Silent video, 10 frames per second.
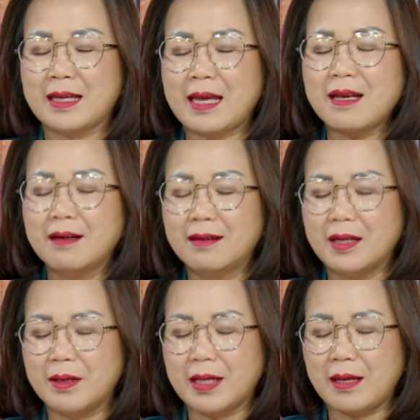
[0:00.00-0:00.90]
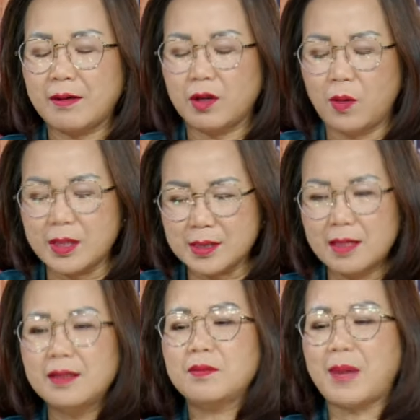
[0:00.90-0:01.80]
cho cái luật
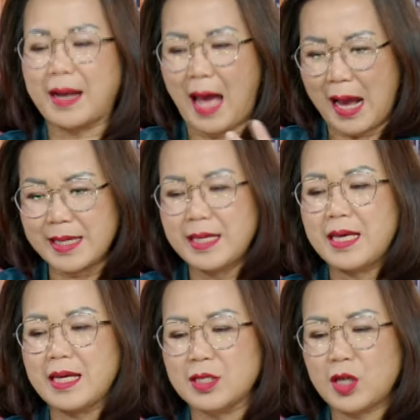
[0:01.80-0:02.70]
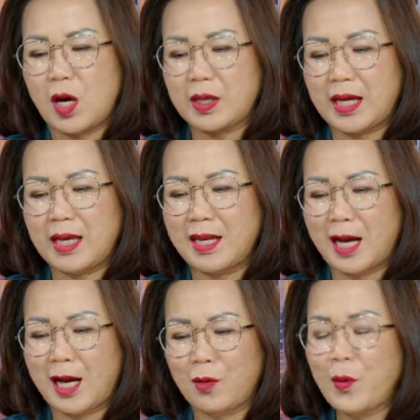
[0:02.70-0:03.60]
sư mà đại diện cho cái
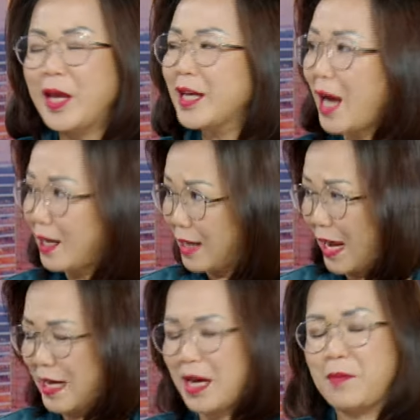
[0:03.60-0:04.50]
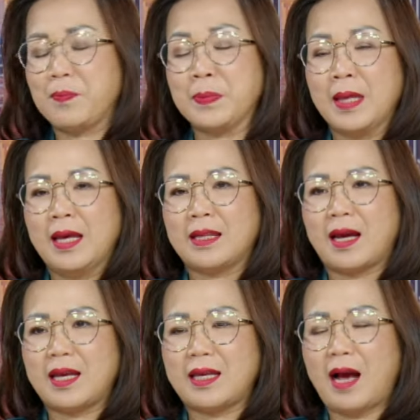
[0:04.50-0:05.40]
nguyên đơn này đó,
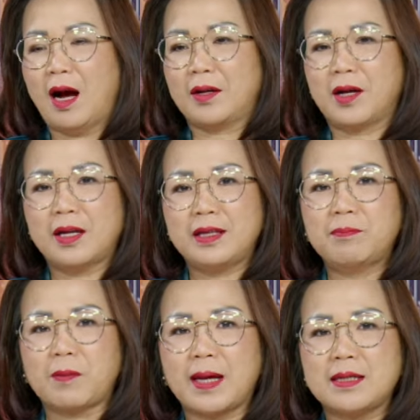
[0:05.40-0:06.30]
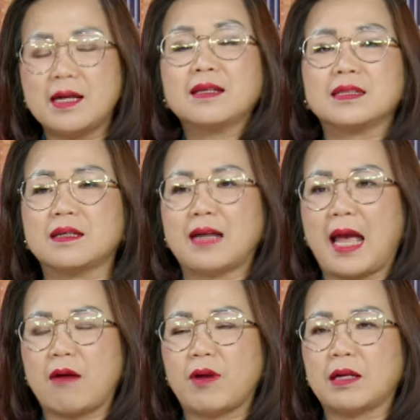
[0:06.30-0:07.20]
thì họ nói một cách rất là tự
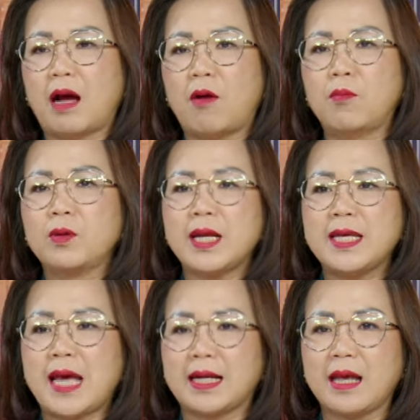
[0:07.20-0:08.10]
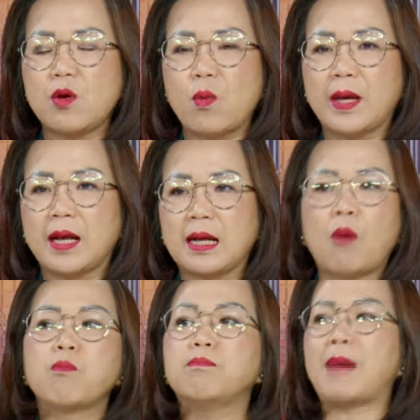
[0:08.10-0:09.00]
hào rằng họ muốn đi giành cái quyền
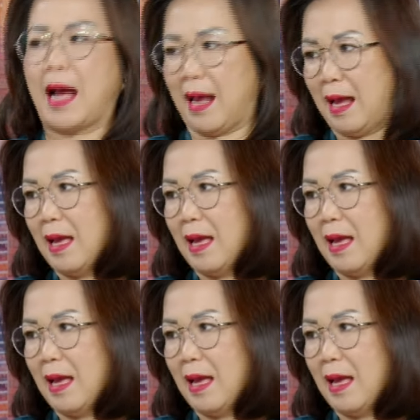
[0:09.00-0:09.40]
công bằng